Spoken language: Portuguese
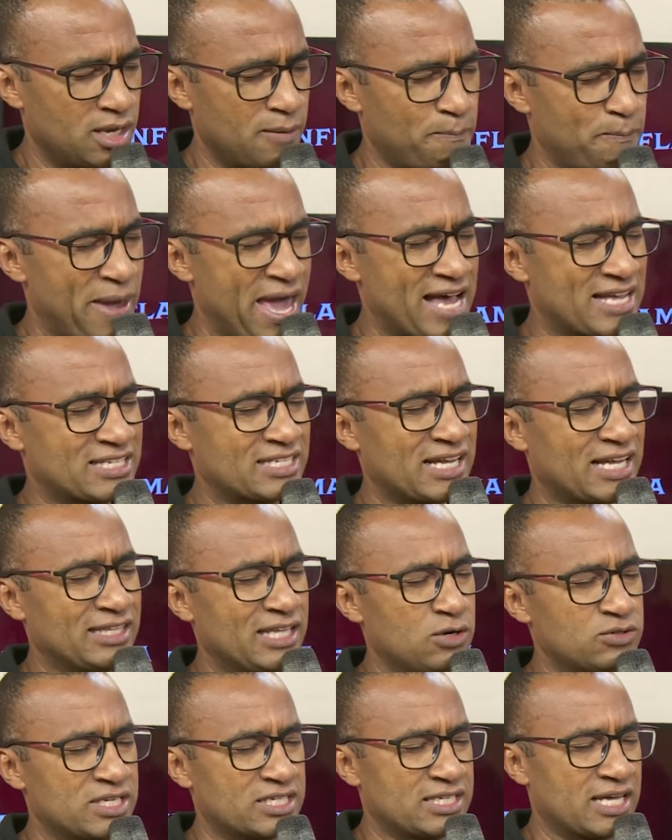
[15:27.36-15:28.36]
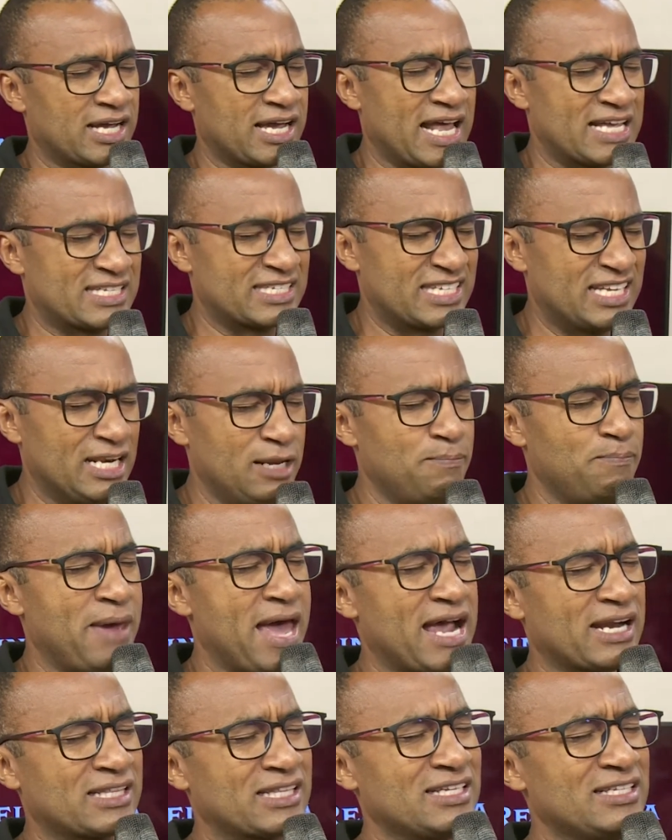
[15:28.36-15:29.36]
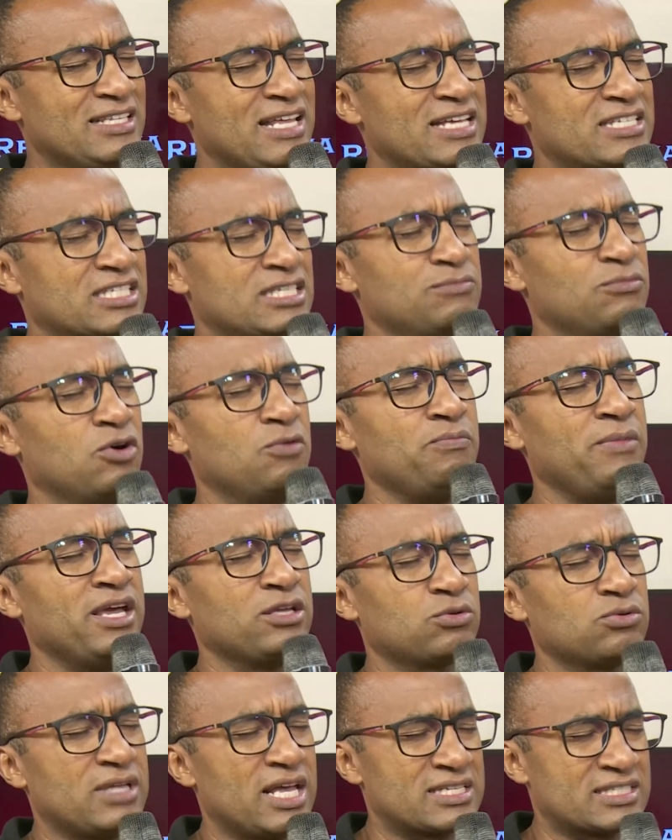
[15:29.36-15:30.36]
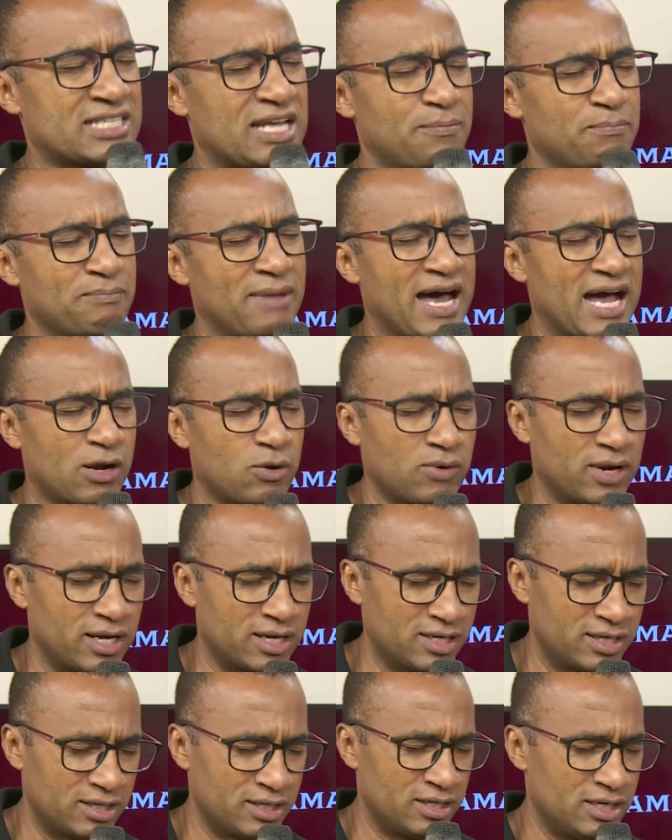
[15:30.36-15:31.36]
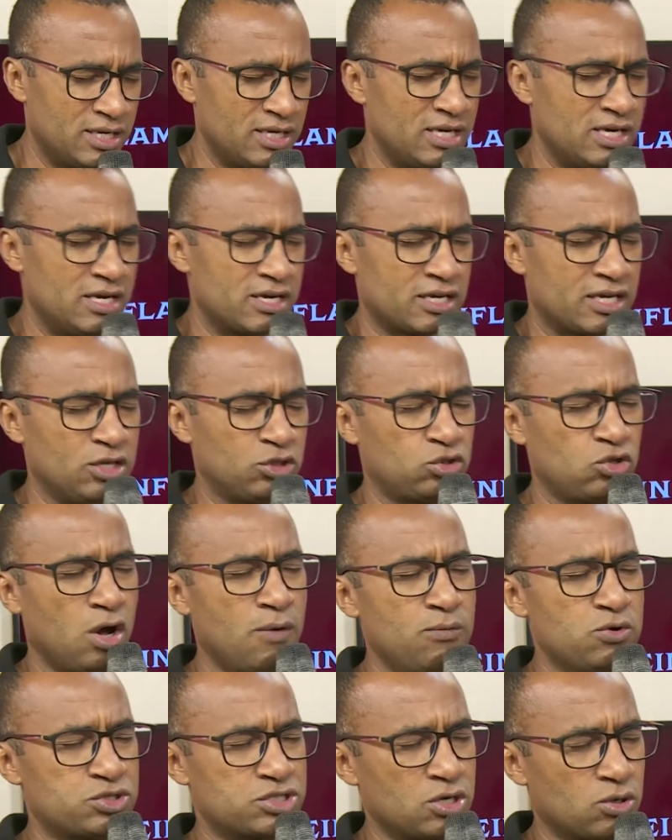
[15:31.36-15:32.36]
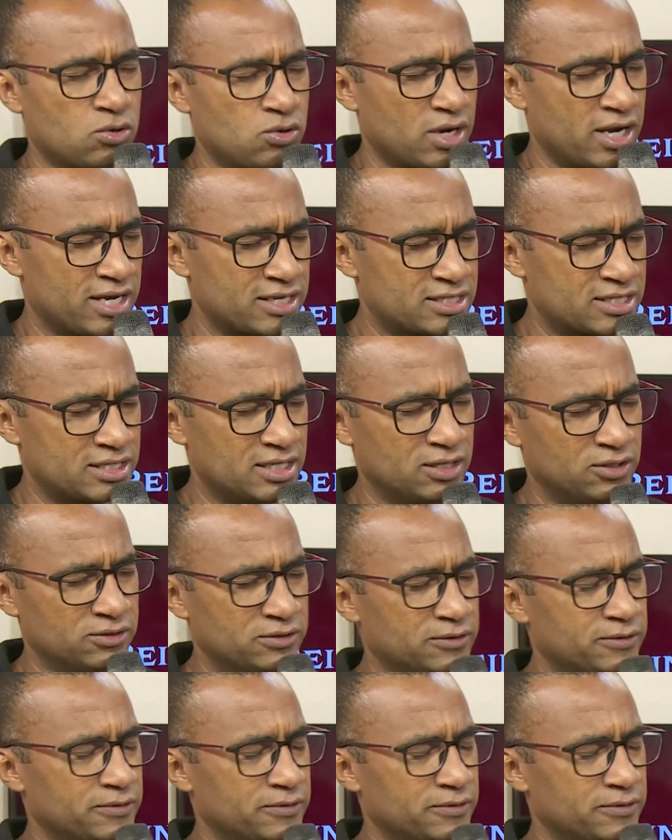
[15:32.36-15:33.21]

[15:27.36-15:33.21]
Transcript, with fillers: Peça a Deus essa graça, se liberte nesse momento dessa mágoa que toma o seu coração.